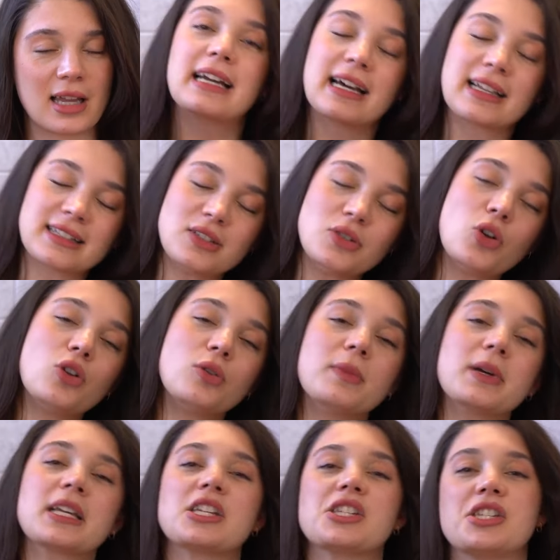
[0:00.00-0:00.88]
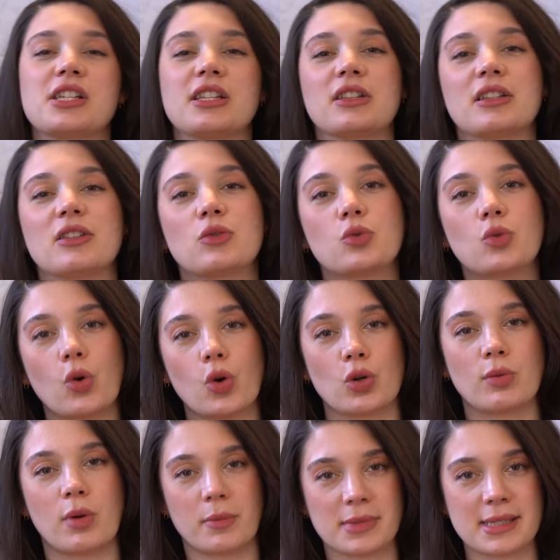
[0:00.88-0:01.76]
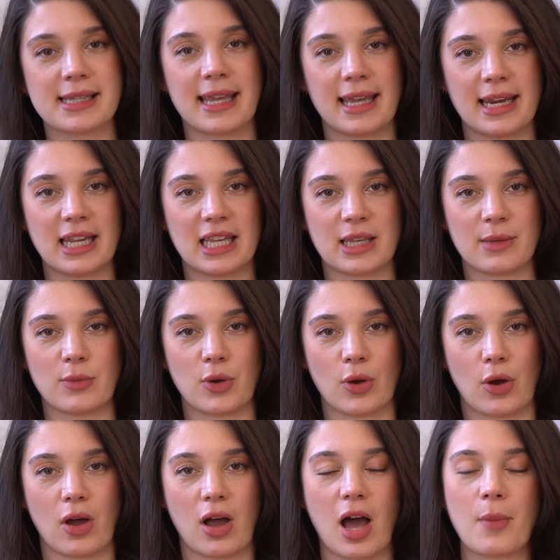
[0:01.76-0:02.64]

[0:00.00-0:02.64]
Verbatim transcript: Kadın olmak için doğurmamız gerekmiyor.